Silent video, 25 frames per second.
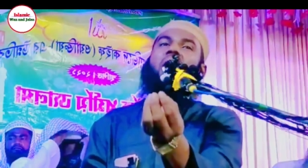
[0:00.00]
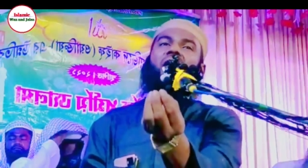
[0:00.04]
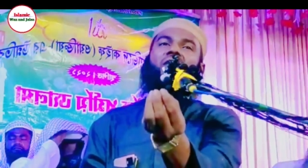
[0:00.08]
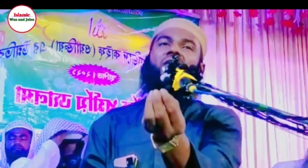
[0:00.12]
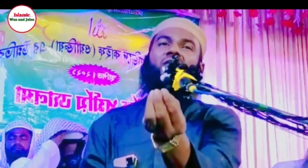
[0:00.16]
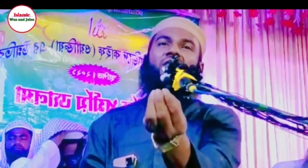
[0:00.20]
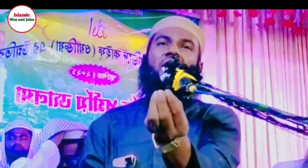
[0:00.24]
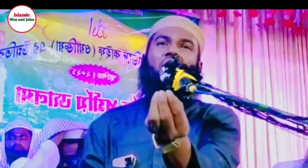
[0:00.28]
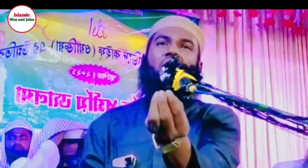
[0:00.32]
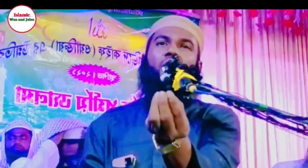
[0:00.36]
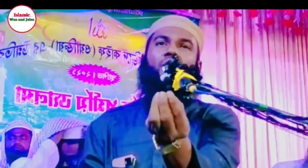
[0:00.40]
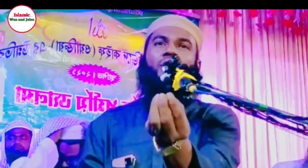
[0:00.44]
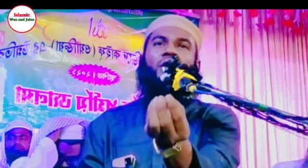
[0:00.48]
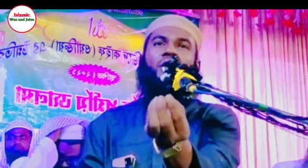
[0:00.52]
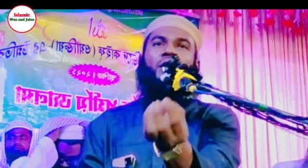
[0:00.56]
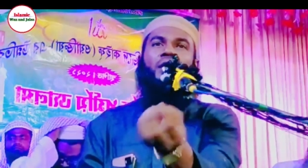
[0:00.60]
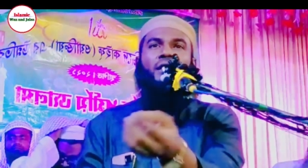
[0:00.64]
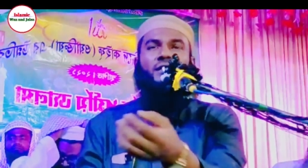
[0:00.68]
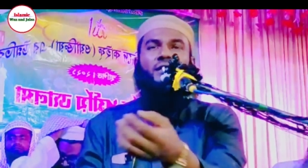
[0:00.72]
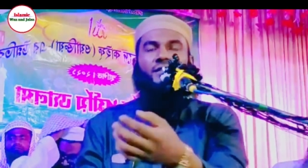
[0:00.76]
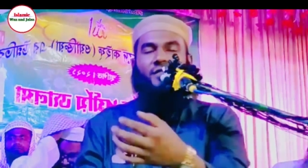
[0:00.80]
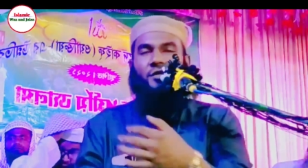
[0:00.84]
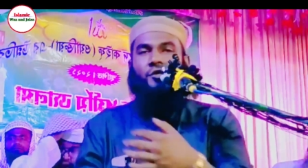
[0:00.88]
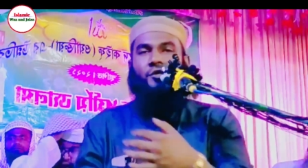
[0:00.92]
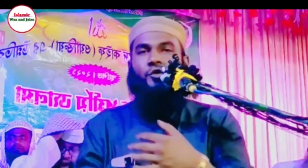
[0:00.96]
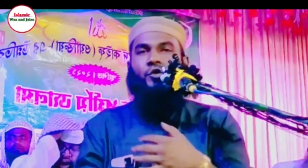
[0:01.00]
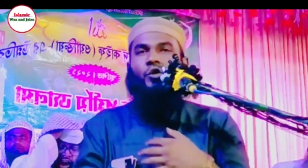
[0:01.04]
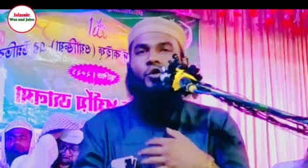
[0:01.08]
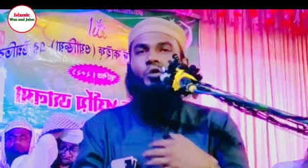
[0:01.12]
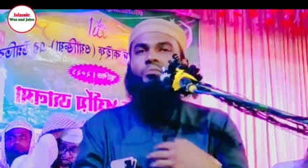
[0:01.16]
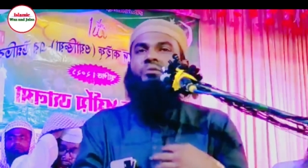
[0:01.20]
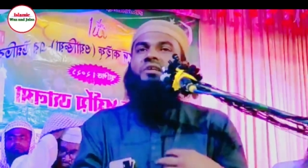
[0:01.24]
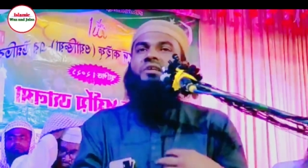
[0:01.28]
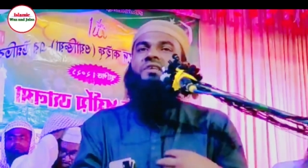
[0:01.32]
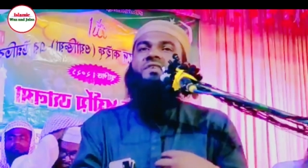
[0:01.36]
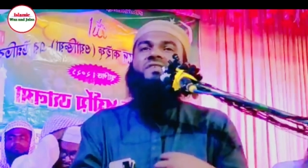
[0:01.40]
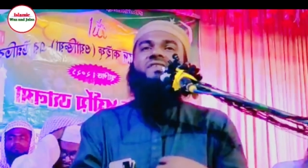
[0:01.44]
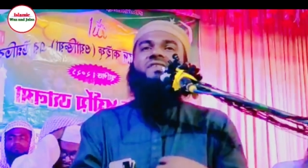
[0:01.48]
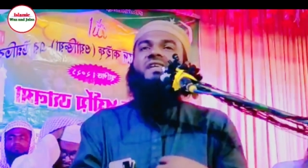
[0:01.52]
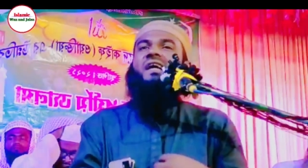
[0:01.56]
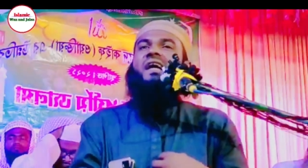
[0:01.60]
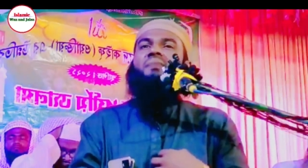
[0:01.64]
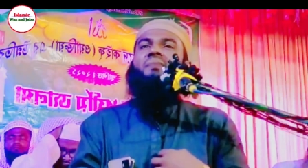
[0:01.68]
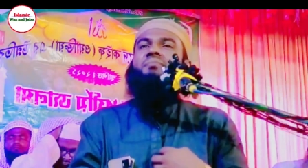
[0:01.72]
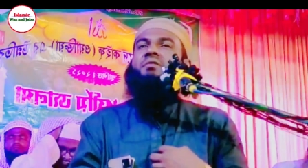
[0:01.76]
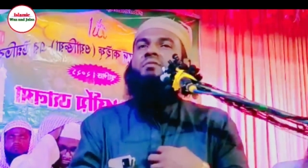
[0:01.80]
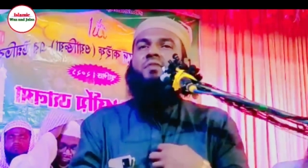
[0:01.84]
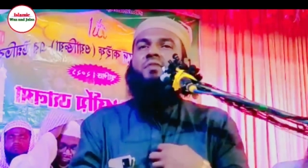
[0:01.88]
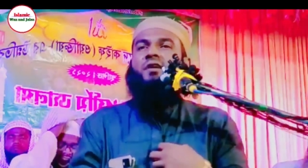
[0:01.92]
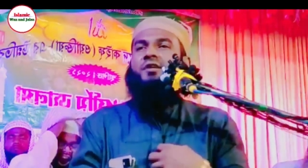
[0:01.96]
মাল দাও তা নবীর
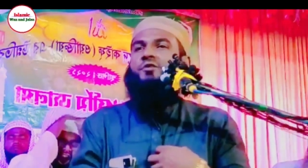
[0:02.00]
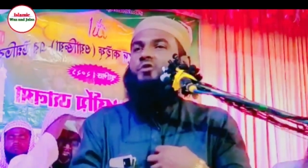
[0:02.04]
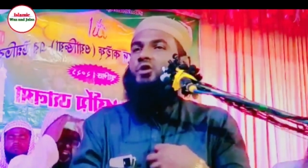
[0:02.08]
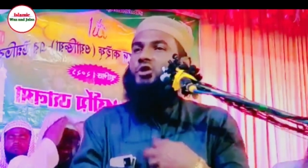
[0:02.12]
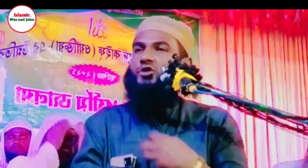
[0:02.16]
সাহাবি মানে